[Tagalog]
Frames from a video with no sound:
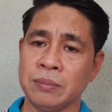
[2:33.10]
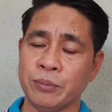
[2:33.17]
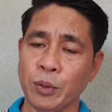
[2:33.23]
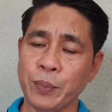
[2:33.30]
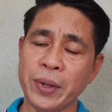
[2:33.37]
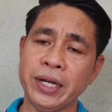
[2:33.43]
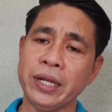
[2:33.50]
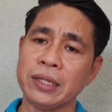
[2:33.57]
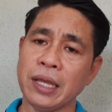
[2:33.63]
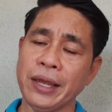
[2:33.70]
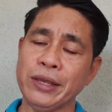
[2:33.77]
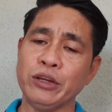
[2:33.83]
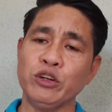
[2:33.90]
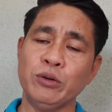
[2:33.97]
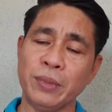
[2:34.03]
pwede
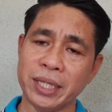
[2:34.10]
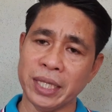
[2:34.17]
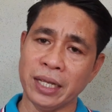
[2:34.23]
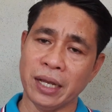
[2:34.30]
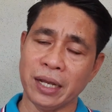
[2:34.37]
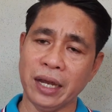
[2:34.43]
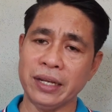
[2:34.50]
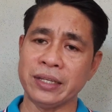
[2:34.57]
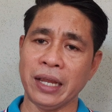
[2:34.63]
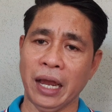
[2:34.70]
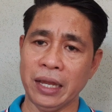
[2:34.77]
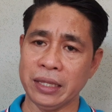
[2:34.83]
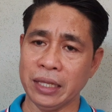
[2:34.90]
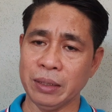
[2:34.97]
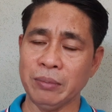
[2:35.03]
tayong dumating agad
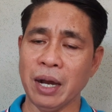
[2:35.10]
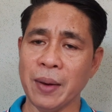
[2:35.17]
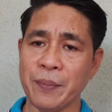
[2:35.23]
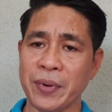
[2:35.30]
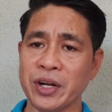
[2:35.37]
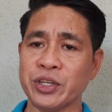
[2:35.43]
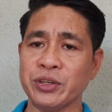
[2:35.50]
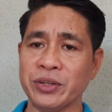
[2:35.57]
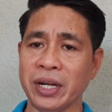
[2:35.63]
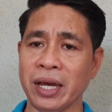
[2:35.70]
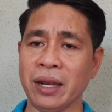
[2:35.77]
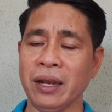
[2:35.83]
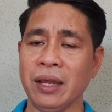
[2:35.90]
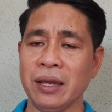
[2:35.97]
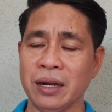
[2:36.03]
sa ating mga
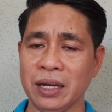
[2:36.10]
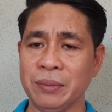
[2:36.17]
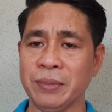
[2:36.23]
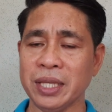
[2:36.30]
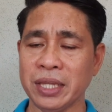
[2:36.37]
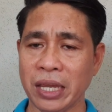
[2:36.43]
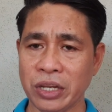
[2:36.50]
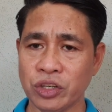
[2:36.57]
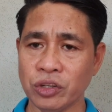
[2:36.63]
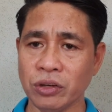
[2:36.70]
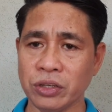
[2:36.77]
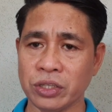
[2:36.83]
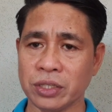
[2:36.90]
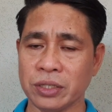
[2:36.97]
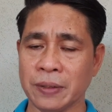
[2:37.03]
personal
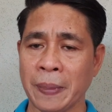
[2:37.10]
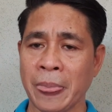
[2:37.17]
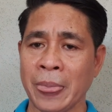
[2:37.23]
limitations.